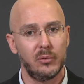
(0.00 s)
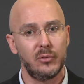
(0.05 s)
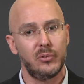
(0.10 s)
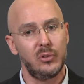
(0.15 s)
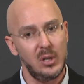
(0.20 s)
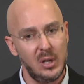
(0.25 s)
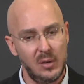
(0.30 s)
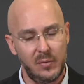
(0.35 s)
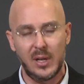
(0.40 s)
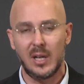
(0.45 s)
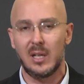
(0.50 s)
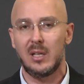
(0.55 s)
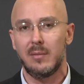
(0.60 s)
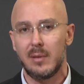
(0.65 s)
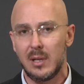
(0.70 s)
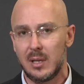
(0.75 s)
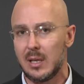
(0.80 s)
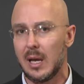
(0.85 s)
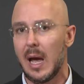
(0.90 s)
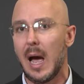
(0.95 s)

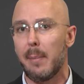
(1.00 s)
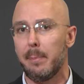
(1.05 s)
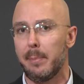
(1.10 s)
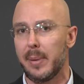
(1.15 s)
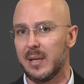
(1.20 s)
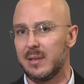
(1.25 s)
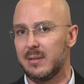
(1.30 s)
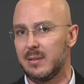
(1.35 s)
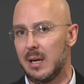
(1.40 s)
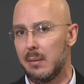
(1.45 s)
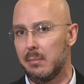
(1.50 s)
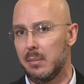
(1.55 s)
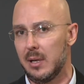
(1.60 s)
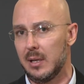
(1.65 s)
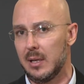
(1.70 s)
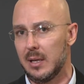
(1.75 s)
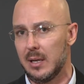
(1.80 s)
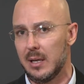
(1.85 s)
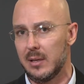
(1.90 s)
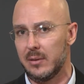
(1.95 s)
significativamente apprezzabile
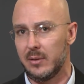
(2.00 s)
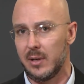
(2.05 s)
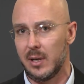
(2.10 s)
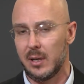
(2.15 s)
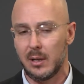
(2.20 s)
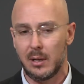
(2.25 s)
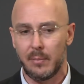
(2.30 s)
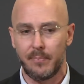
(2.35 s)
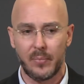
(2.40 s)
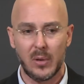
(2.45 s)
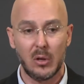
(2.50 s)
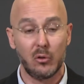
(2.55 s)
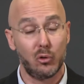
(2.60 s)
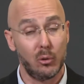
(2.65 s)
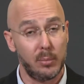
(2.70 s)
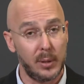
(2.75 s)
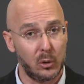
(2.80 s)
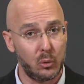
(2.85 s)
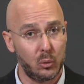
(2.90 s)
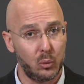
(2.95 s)
dall'azienda,
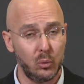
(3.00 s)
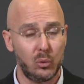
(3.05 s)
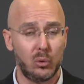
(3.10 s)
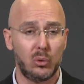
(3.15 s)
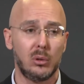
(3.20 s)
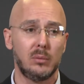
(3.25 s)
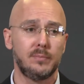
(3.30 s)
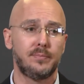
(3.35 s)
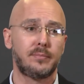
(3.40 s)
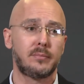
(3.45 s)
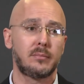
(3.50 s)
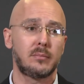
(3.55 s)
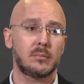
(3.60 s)
soprattutto